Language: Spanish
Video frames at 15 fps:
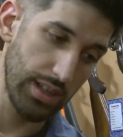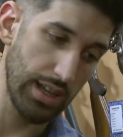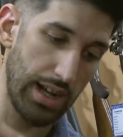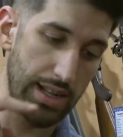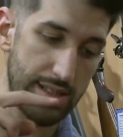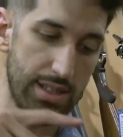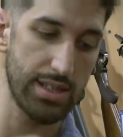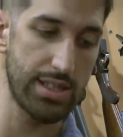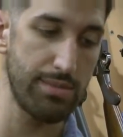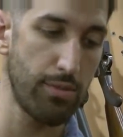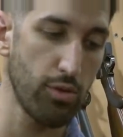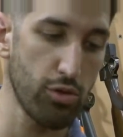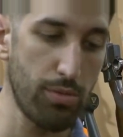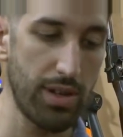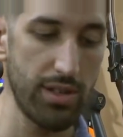Al ser
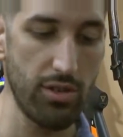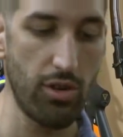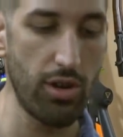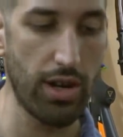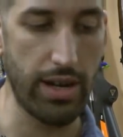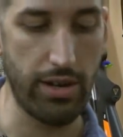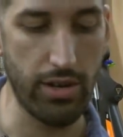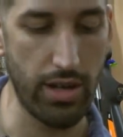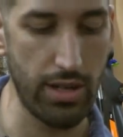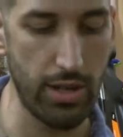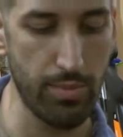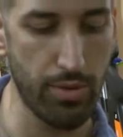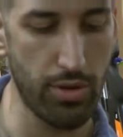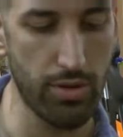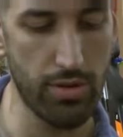semiautomático, con cargador
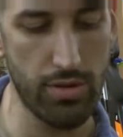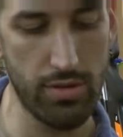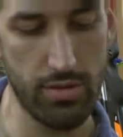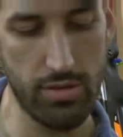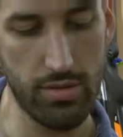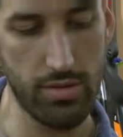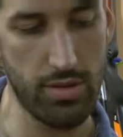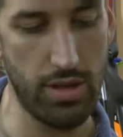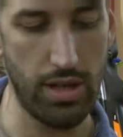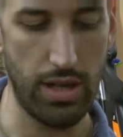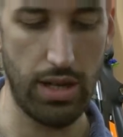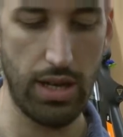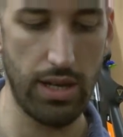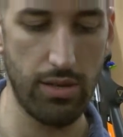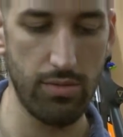kitipón,
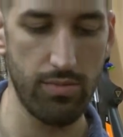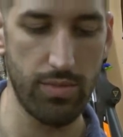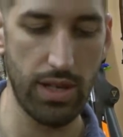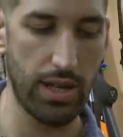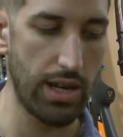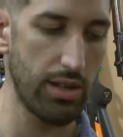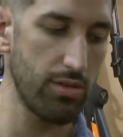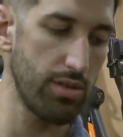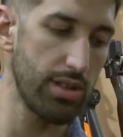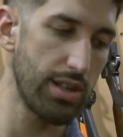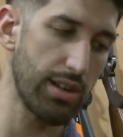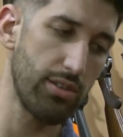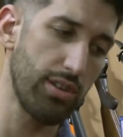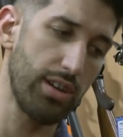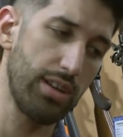eh, hay un decreto
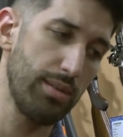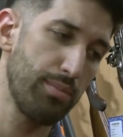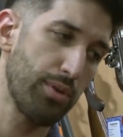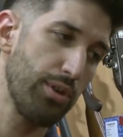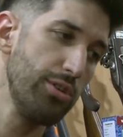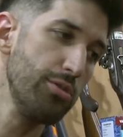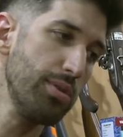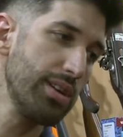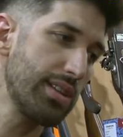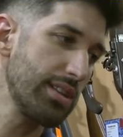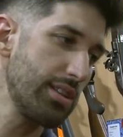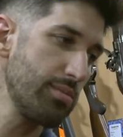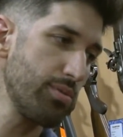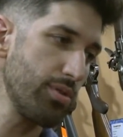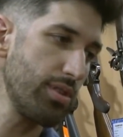interno que prohíbe este
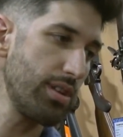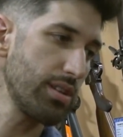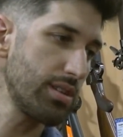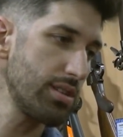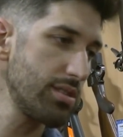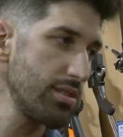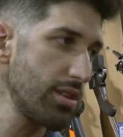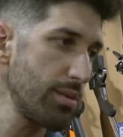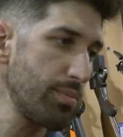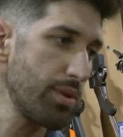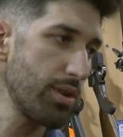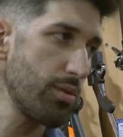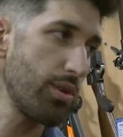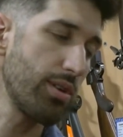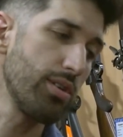tipo de adquisiciones,
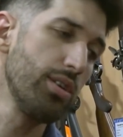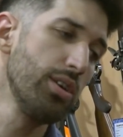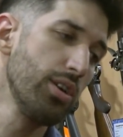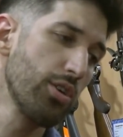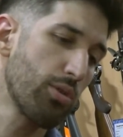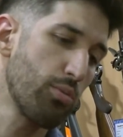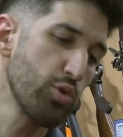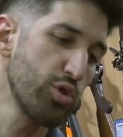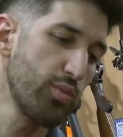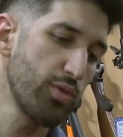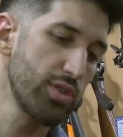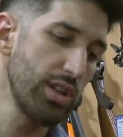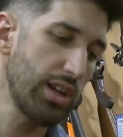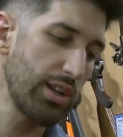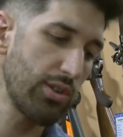pero bueno, como es un
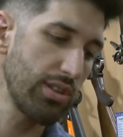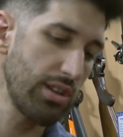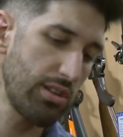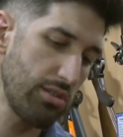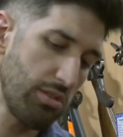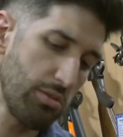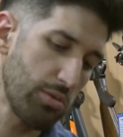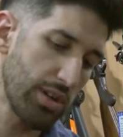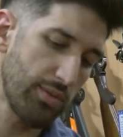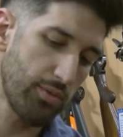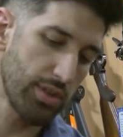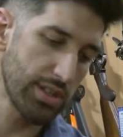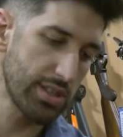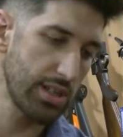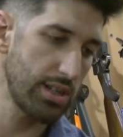fusil que no adquirió ninguna
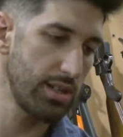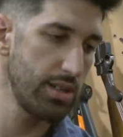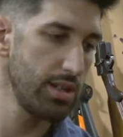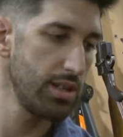fuerza,